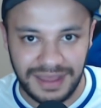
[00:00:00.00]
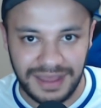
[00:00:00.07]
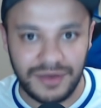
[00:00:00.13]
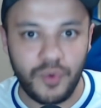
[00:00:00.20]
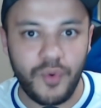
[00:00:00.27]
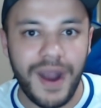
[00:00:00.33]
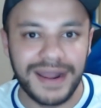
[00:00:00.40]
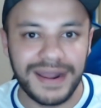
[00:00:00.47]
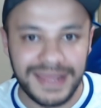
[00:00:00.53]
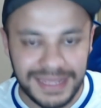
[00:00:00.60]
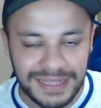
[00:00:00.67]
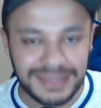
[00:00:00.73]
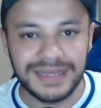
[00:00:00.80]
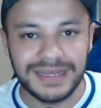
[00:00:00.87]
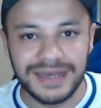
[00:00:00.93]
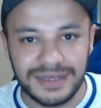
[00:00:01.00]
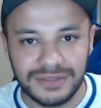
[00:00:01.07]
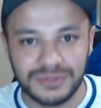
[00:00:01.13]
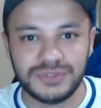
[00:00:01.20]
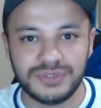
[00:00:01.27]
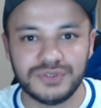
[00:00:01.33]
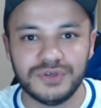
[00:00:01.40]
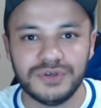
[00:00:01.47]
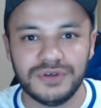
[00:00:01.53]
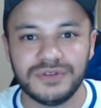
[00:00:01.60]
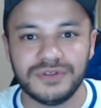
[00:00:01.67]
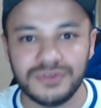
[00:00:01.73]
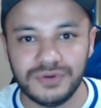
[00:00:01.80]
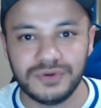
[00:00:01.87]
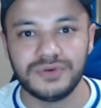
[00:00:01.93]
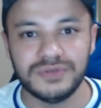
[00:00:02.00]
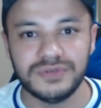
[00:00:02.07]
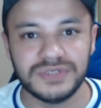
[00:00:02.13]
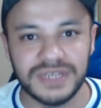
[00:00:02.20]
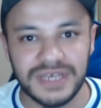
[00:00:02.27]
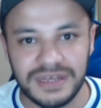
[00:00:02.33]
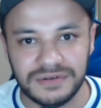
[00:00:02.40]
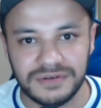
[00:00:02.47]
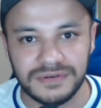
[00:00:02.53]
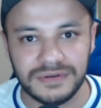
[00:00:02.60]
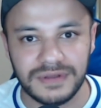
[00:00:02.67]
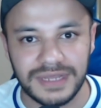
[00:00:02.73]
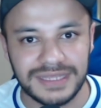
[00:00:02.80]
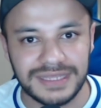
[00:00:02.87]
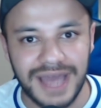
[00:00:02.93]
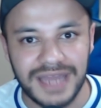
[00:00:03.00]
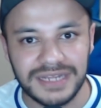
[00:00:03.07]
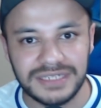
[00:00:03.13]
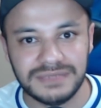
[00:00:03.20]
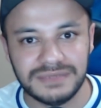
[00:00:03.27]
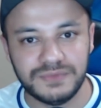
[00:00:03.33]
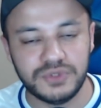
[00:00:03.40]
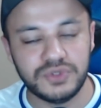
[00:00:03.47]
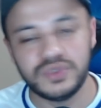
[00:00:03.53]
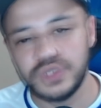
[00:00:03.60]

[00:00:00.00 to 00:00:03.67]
há 40 anos no Cruzeiro, a idade de muito